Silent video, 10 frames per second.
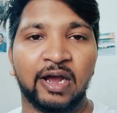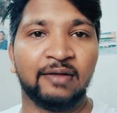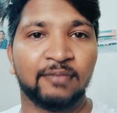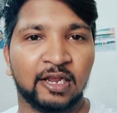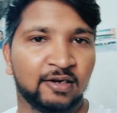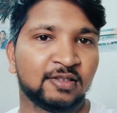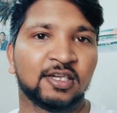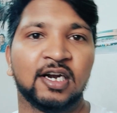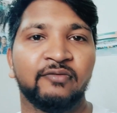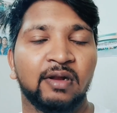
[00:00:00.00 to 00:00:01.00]
फाइव एंड
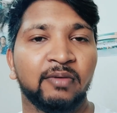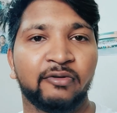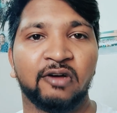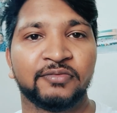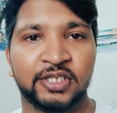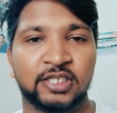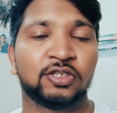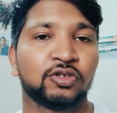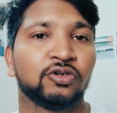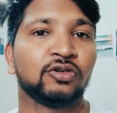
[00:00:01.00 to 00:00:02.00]
थर्ड विल बी फ्रॉम
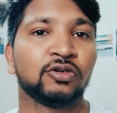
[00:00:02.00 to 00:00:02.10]
सिक्स टू